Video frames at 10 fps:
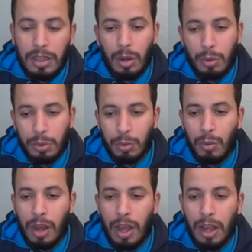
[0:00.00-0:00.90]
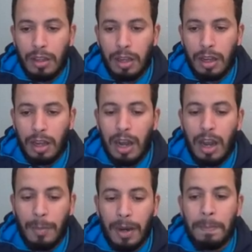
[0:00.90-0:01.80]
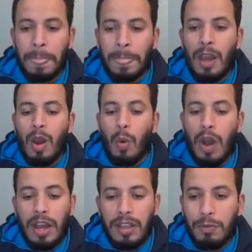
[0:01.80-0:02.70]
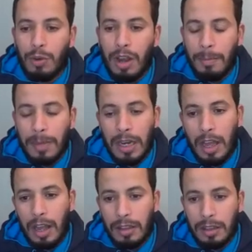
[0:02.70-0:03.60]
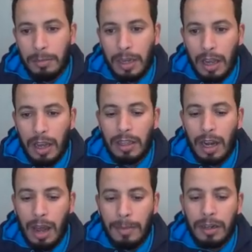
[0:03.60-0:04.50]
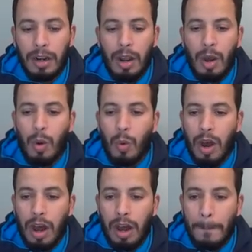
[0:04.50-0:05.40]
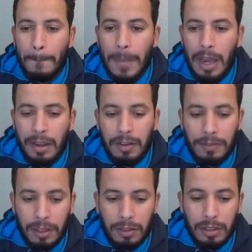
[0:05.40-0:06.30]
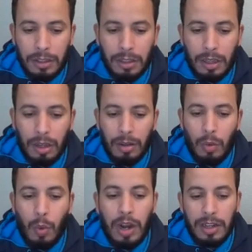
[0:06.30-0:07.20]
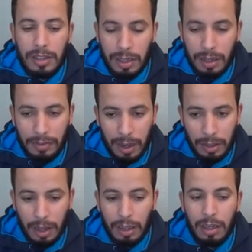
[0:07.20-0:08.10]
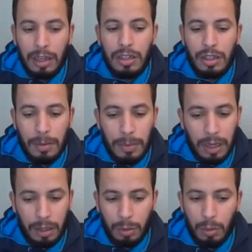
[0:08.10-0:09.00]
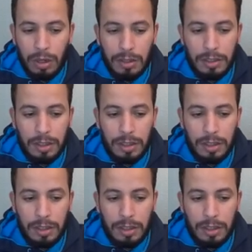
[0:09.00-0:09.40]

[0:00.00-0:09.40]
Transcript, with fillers: تخص هذا الأمر وهدفنا من هذا من هذا الأمر هو معرفة والاستفادة للجميع دون